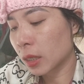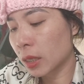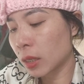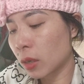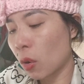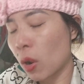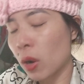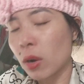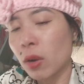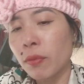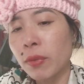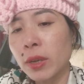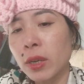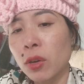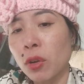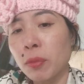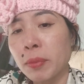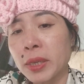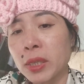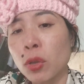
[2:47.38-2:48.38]
cái con nó với
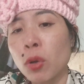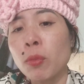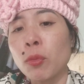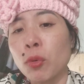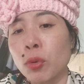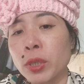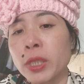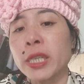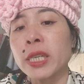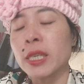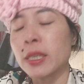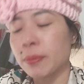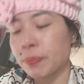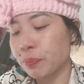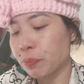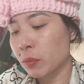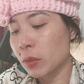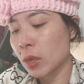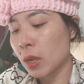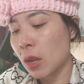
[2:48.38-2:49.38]
con mì tôm của chi
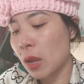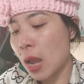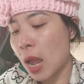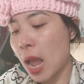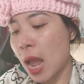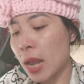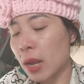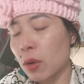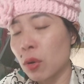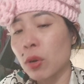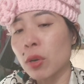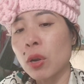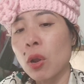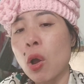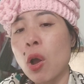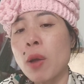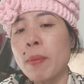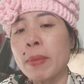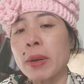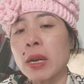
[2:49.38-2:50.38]
hai con
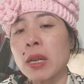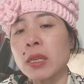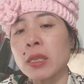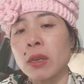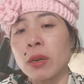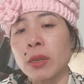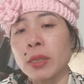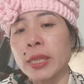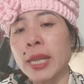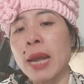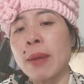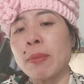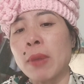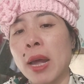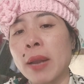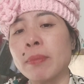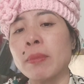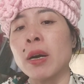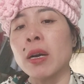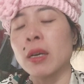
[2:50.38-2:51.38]
đó mà nó rời tem
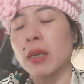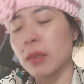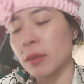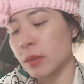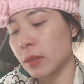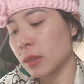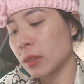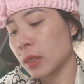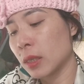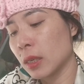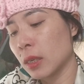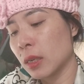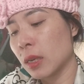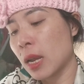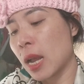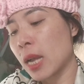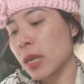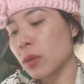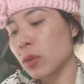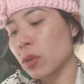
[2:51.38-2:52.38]
là ăn mừng
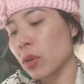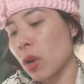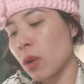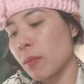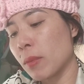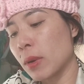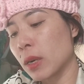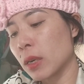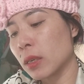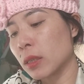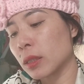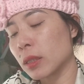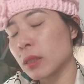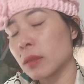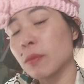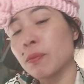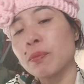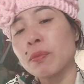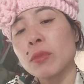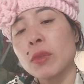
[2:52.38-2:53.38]
hai con đó mà nó
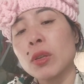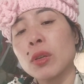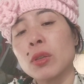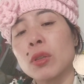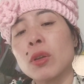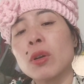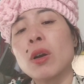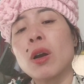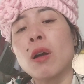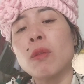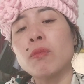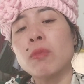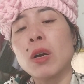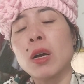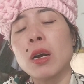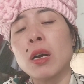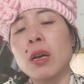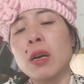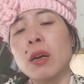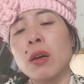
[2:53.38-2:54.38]
nó không
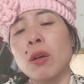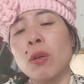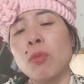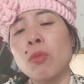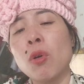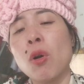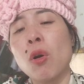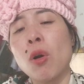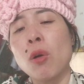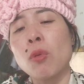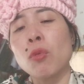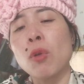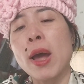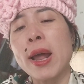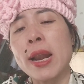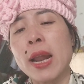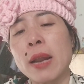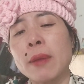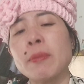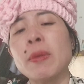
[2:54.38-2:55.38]
ủng hộ hồng
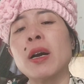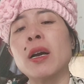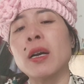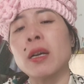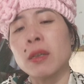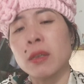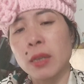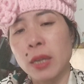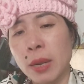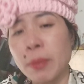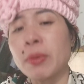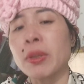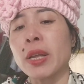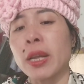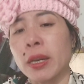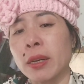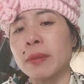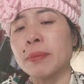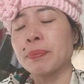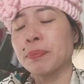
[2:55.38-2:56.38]
loan là ăn mừng em nói
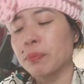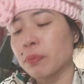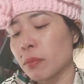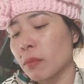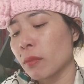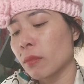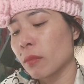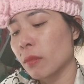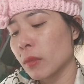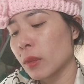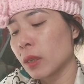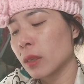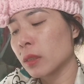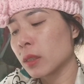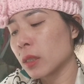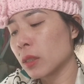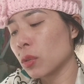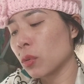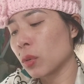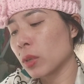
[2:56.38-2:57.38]
thật
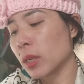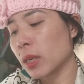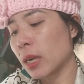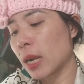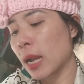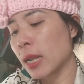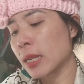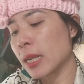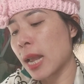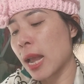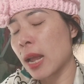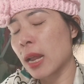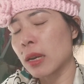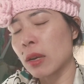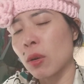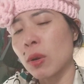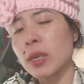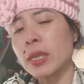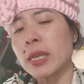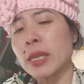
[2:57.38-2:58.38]
ví dụ như cả
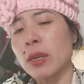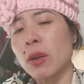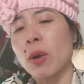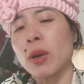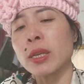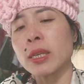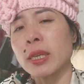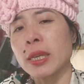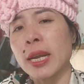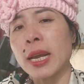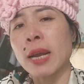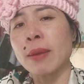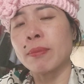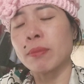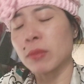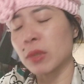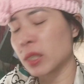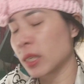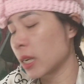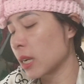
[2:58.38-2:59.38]
nhà nói gì nói với
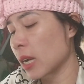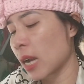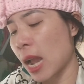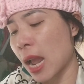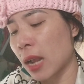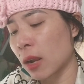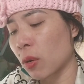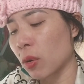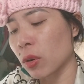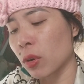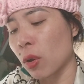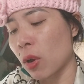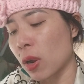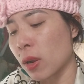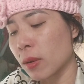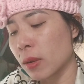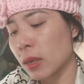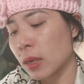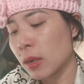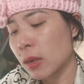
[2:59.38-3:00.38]
em riêng hai con
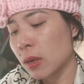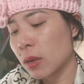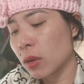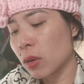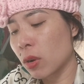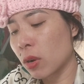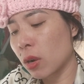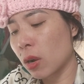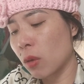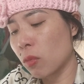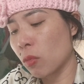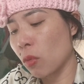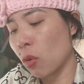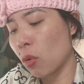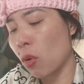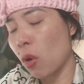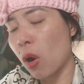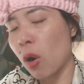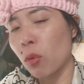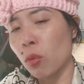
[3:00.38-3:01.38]
đó nó không
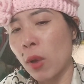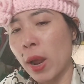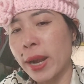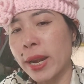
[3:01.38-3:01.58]
ủng hộ